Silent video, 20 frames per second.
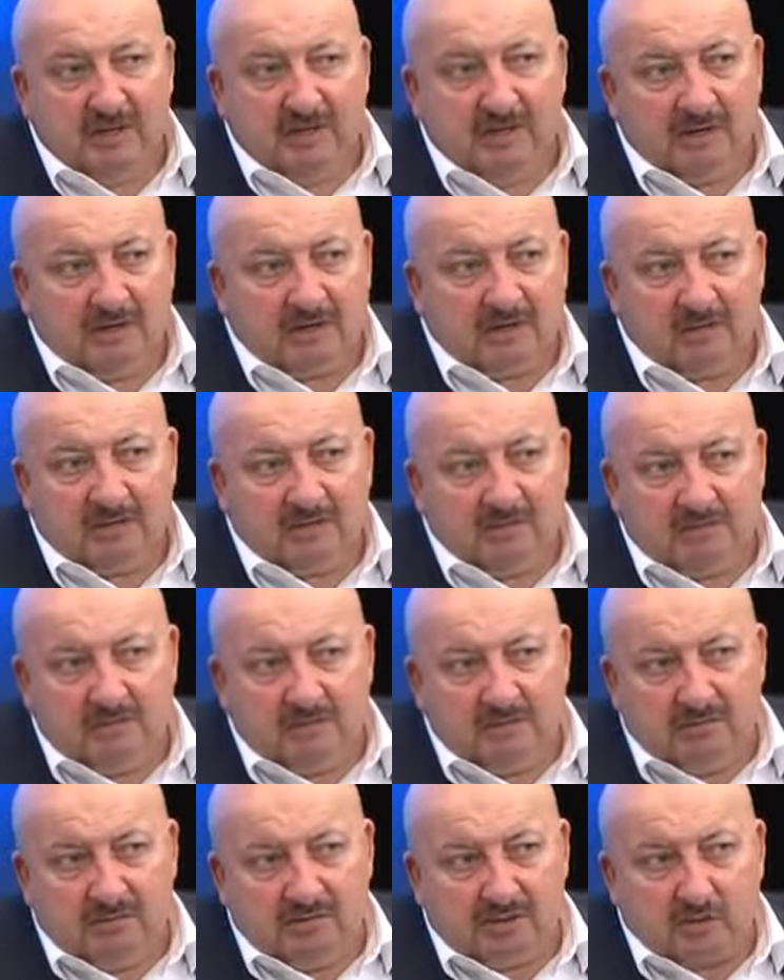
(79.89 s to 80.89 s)
это
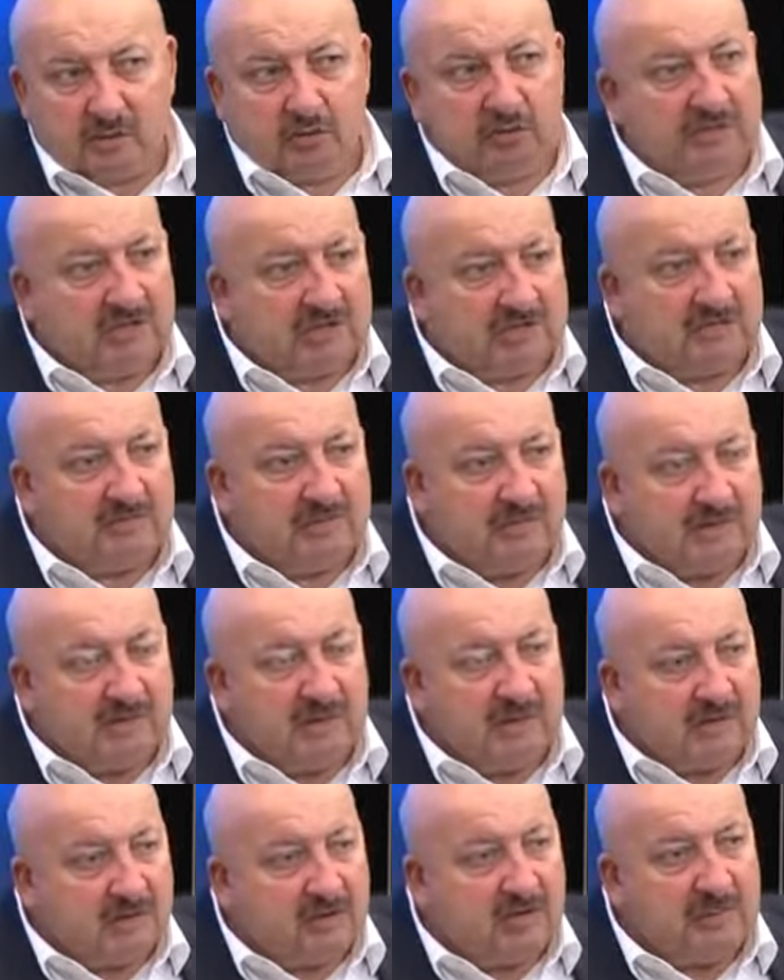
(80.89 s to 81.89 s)
не стоит называть,
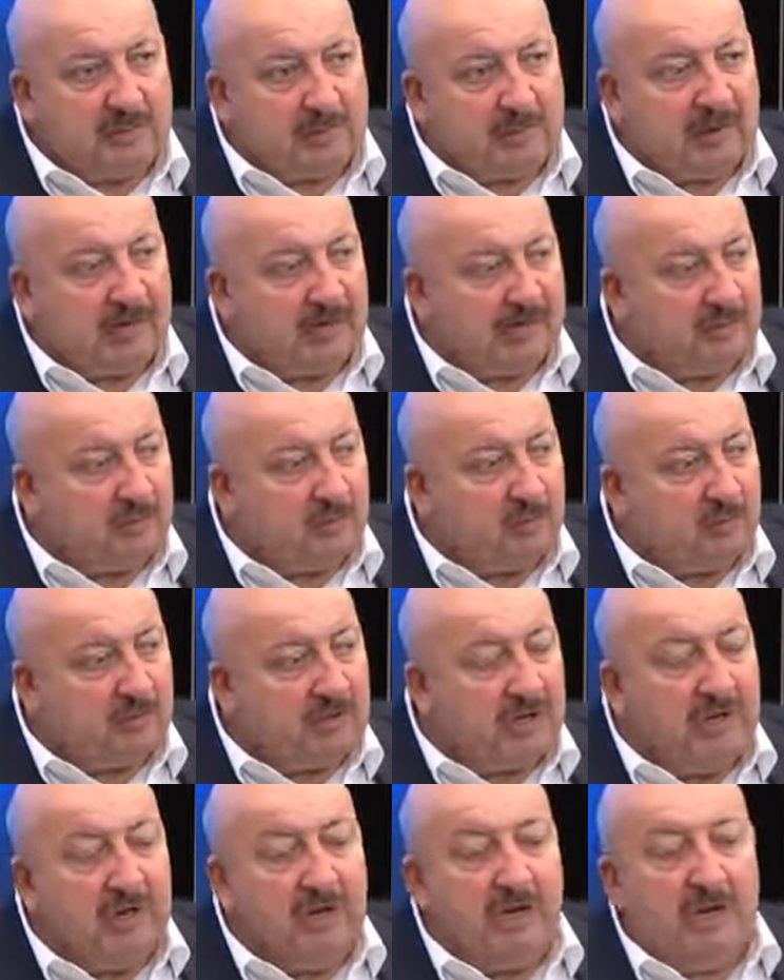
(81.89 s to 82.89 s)
наверное, неправильно будет.